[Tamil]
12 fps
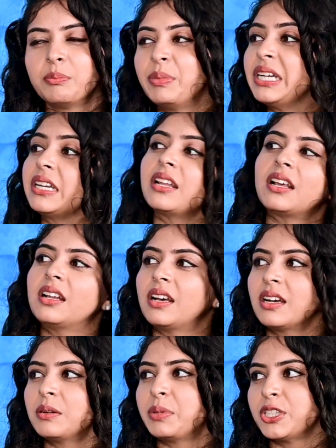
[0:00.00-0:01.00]
பிட்டராக
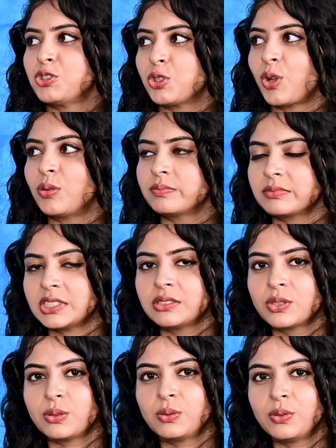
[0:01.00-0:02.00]
நாங்கள் பிரிஞ்சுட்டோம்
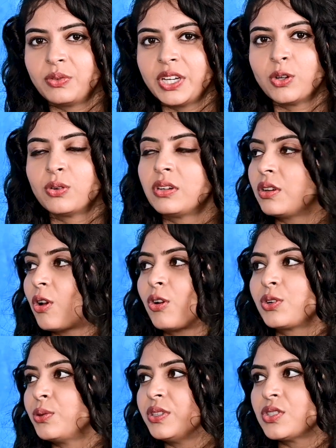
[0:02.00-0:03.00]
ஸோ வி டோன்ட்
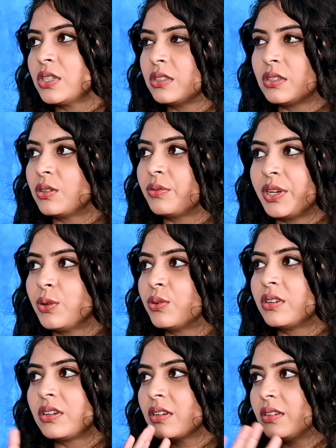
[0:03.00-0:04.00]
டாக் டு ஈச் அதர் வி
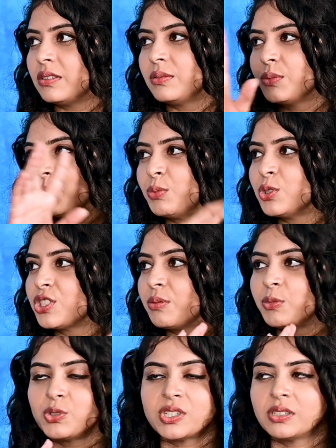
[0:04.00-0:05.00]
டோன்ட்
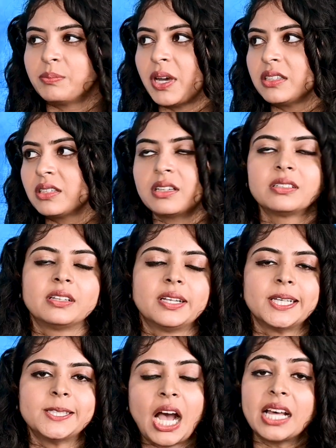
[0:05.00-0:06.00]
மூஞ்சிக்கு மூஞ்சி பார்த்துக்கிறது
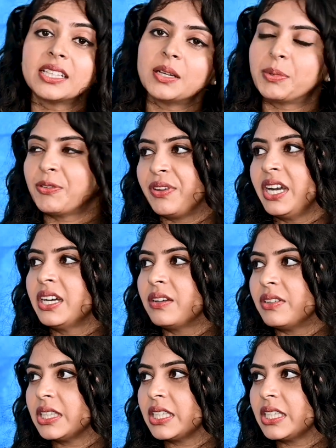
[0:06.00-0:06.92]
இல்லை அதுக்கப்புறம் ஃபீல்டுக்கு